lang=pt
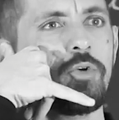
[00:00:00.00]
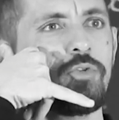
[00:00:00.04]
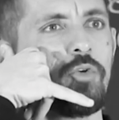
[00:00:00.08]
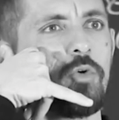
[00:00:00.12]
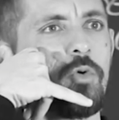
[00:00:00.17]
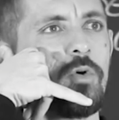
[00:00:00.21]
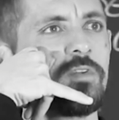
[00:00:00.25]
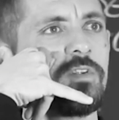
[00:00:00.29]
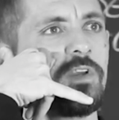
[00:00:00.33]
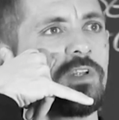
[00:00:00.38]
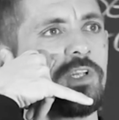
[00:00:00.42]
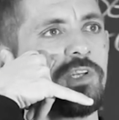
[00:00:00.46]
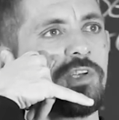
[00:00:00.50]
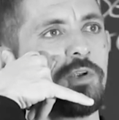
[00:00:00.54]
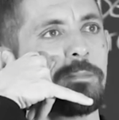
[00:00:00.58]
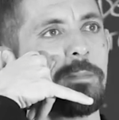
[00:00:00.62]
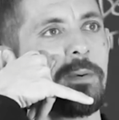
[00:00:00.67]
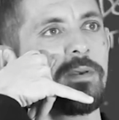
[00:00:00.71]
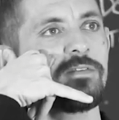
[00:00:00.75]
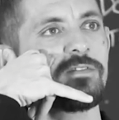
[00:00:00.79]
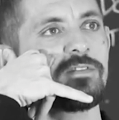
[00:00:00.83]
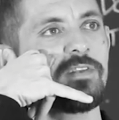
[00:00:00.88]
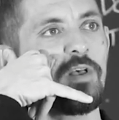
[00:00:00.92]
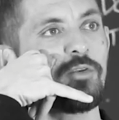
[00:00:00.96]
O senhor gostaria de
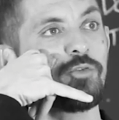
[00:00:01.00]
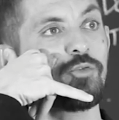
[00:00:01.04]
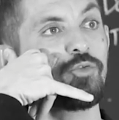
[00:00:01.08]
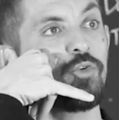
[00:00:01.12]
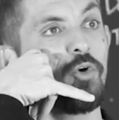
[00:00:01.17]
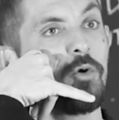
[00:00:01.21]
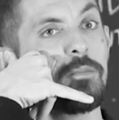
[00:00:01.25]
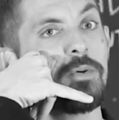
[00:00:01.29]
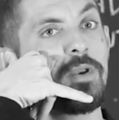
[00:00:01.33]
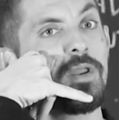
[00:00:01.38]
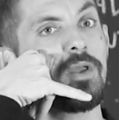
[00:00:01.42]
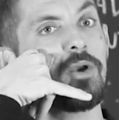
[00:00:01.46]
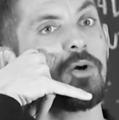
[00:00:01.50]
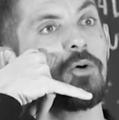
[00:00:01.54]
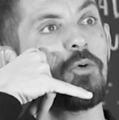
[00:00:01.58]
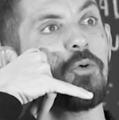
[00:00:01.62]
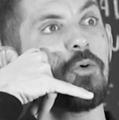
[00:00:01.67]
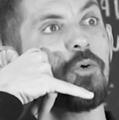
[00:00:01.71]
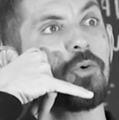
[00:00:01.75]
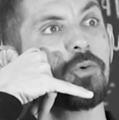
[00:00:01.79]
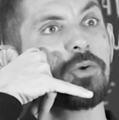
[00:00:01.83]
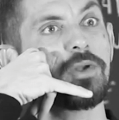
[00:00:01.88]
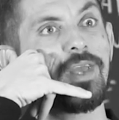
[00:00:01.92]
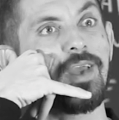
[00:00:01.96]
pensar sobre
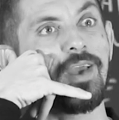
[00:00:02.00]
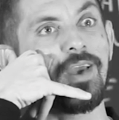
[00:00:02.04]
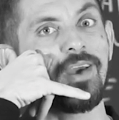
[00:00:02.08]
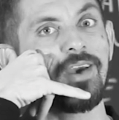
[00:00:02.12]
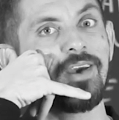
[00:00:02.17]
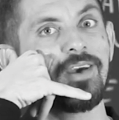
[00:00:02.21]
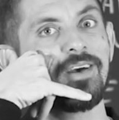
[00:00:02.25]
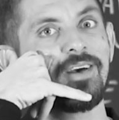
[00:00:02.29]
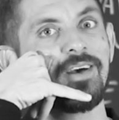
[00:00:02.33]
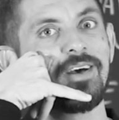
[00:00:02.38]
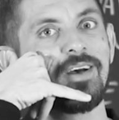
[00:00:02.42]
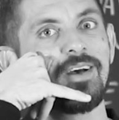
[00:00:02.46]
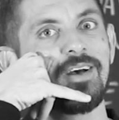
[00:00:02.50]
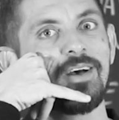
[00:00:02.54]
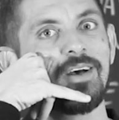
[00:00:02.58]
o quê?